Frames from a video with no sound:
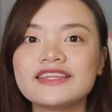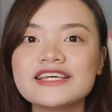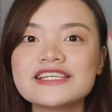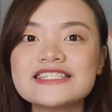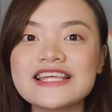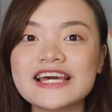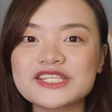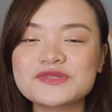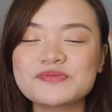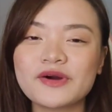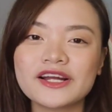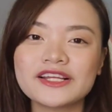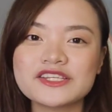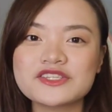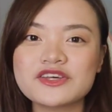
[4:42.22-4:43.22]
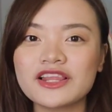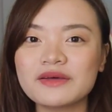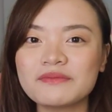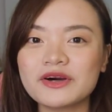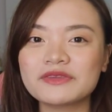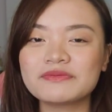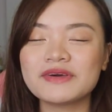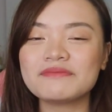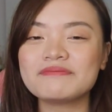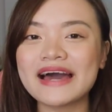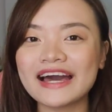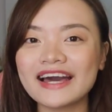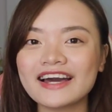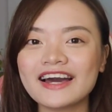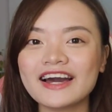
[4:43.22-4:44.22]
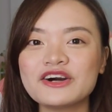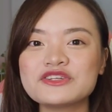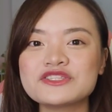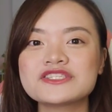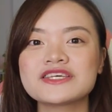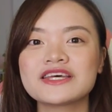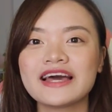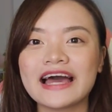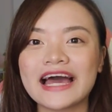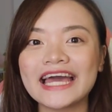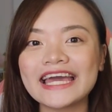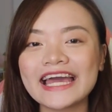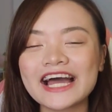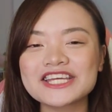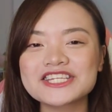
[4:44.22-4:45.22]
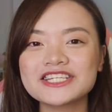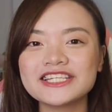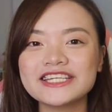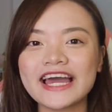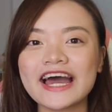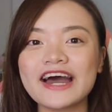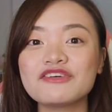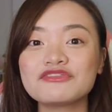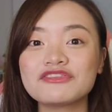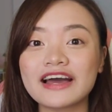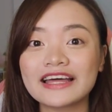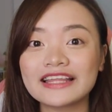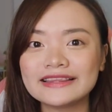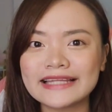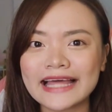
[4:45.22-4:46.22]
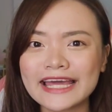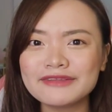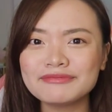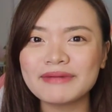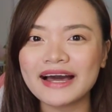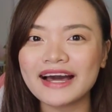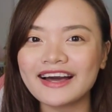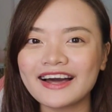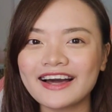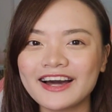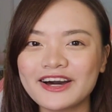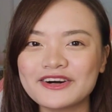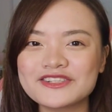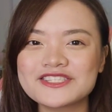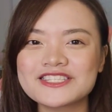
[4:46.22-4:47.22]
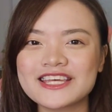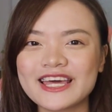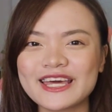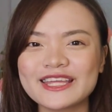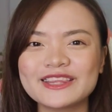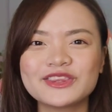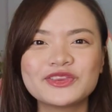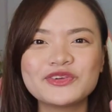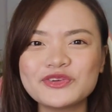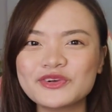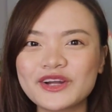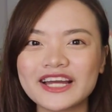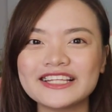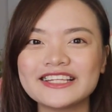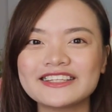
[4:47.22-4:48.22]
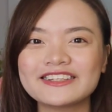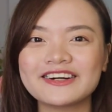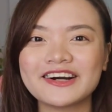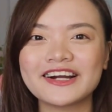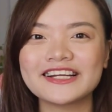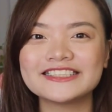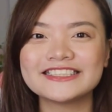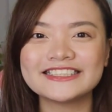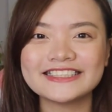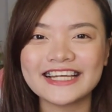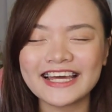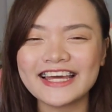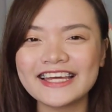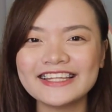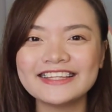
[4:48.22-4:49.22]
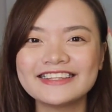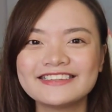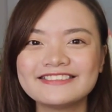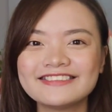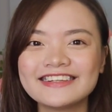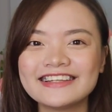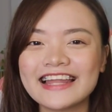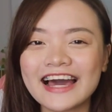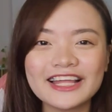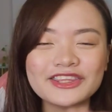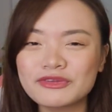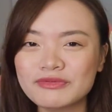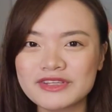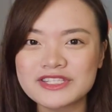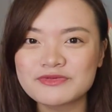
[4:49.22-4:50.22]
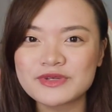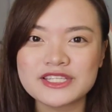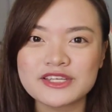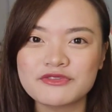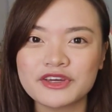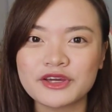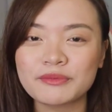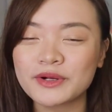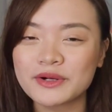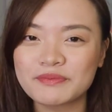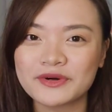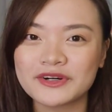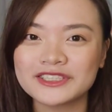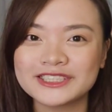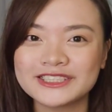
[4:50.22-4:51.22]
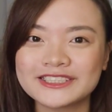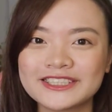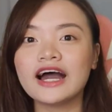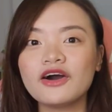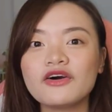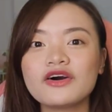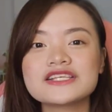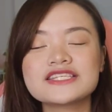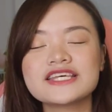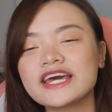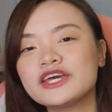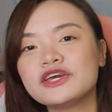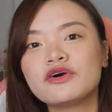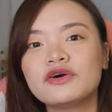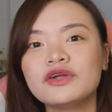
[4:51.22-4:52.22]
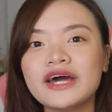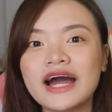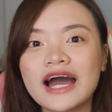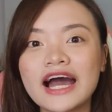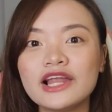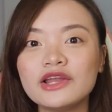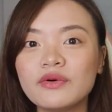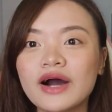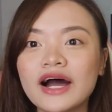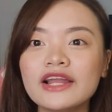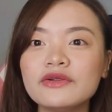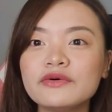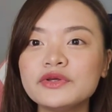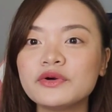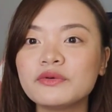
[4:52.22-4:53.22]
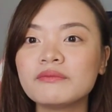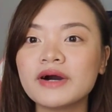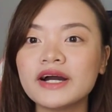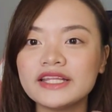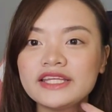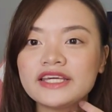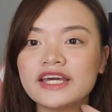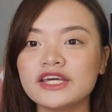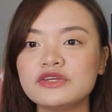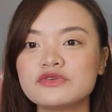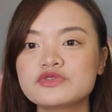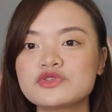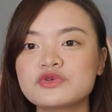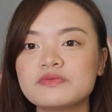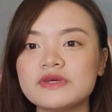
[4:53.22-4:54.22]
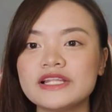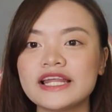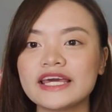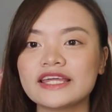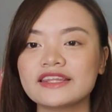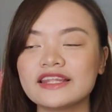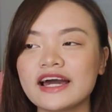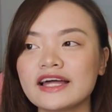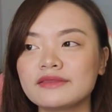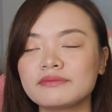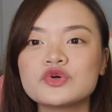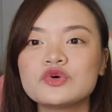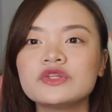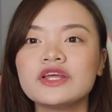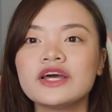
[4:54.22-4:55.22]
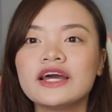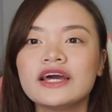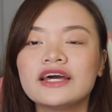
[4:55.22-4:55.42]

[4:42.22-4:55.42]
This next part is all about my bank accounts. I actually have 9 bank accounts and 2 credit cards and lahat yun may specific purpose. Ako kasi, ayoko nang halo-halo yung money. I used to be like that. So,